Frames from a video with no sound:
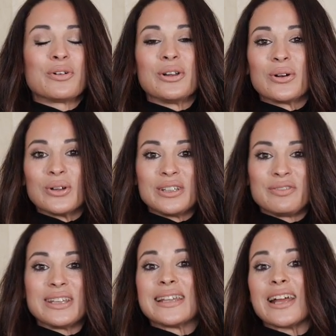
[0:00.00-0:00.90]
voglio
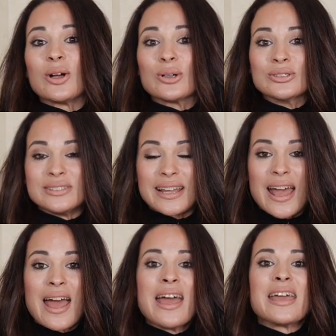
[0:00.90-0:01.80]
condividere con
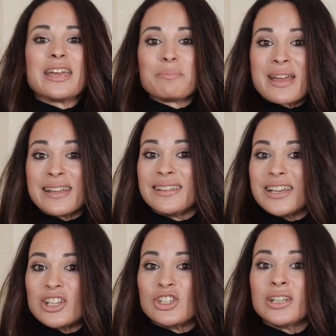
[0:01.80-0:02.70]
te i miei
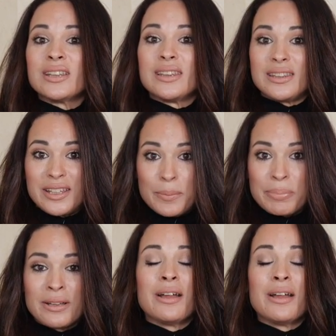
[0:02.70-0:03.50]
10 tip